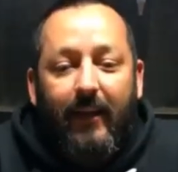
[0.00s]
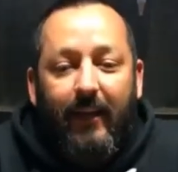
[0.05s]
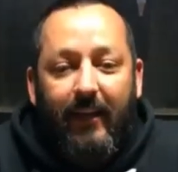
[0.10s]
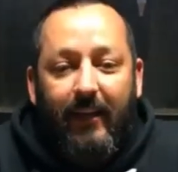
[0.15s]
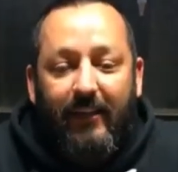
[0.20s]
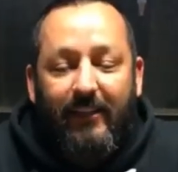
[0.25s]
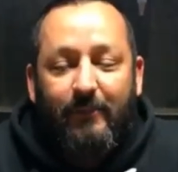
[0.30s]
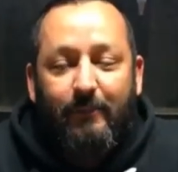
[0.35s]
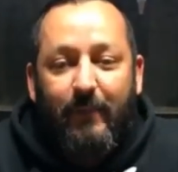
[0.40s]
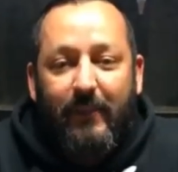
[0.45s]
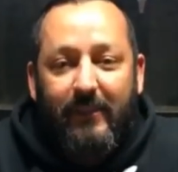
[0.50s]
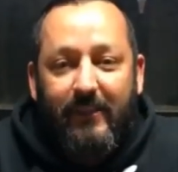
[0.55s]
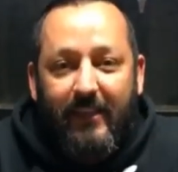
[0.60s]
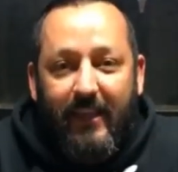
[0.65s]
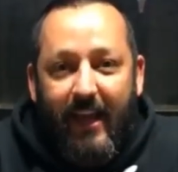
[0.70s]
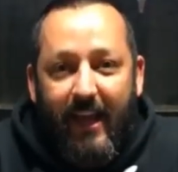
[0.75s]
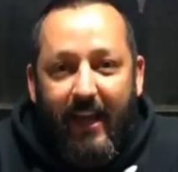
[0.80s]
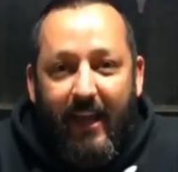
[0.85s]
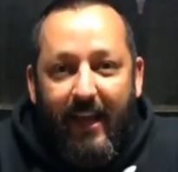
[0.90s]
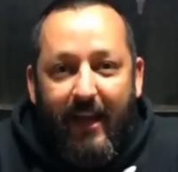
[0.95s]
en
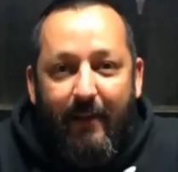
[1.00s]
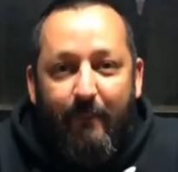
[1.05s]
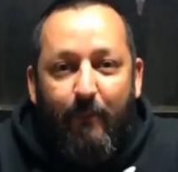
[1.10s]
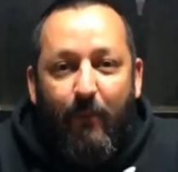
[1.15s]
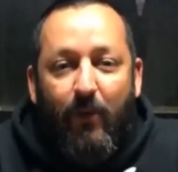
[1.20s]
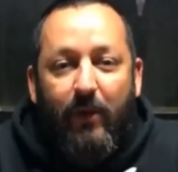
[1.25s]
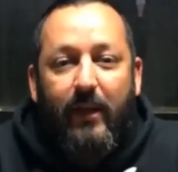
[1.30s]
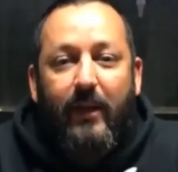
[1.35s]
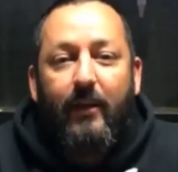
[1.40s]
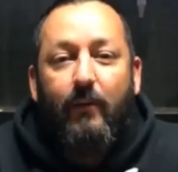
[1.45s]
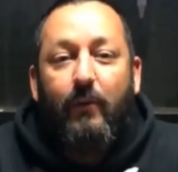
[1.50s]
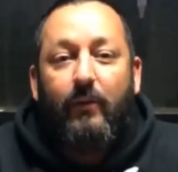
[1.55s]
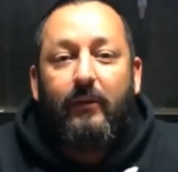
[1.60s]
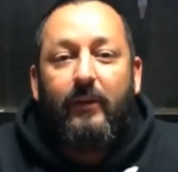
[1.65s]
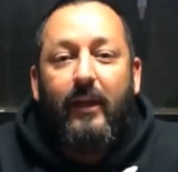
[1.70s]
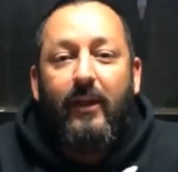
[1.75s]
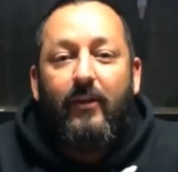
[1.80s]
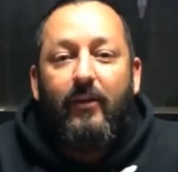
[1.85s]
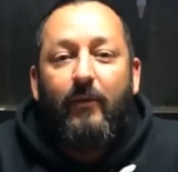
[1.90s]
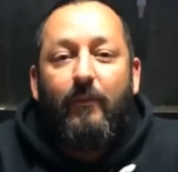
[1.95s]
especial a Mónica
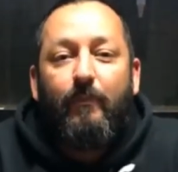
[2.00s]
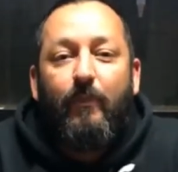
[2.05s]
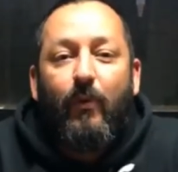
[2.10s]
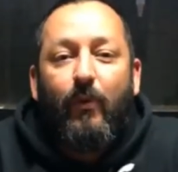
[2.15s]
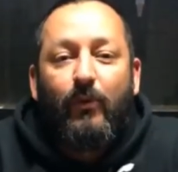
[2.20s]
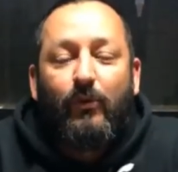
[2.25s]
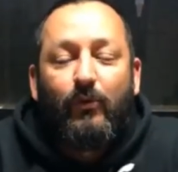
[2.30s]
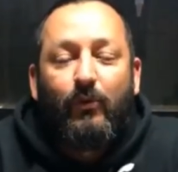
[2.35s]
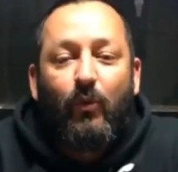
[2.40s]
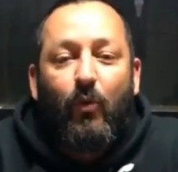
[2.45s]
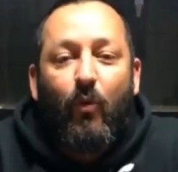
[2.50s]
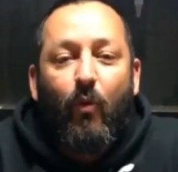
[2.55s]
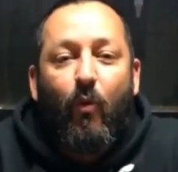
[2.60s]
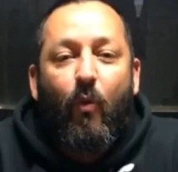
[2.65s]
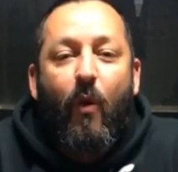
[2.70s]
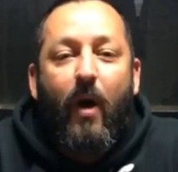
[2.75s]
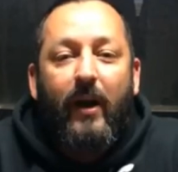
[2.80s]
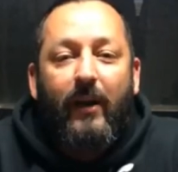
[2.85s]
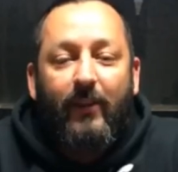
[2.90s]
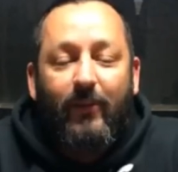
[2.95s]
Botello por su
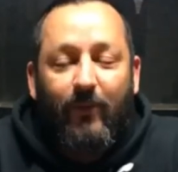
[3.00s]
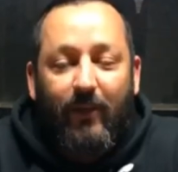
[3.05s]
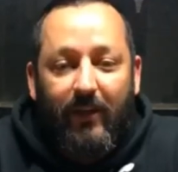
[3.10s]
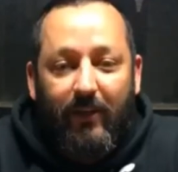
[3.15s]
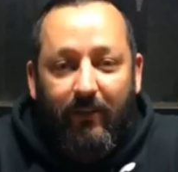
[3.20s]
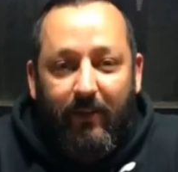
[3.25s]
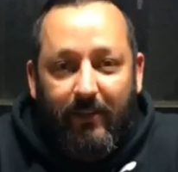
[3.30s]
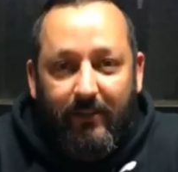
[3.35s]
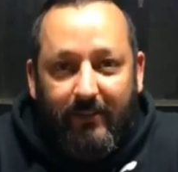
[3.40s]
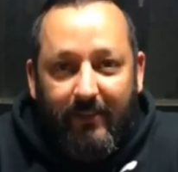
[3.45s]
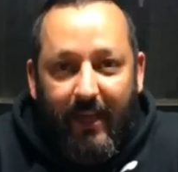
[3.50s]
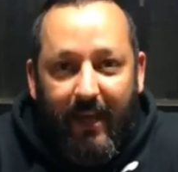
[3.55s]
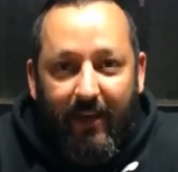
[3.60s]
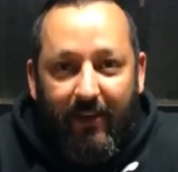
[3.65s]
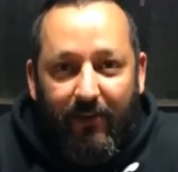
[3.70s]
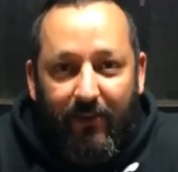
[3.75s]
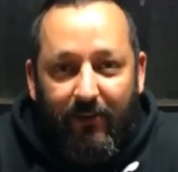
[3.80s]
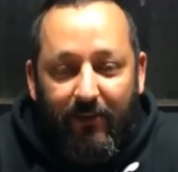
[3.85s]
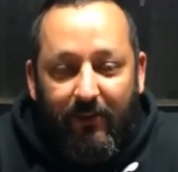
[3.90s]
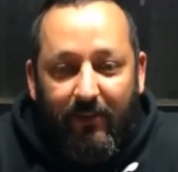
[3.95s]
cuarto
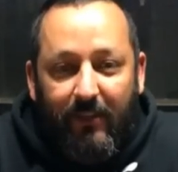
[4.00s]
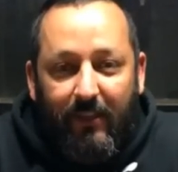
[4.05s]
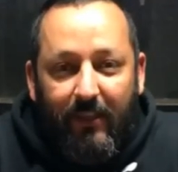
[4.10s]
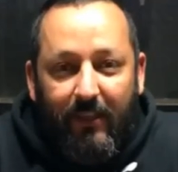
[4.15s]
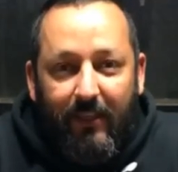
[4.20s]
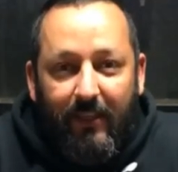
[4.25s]
aniversario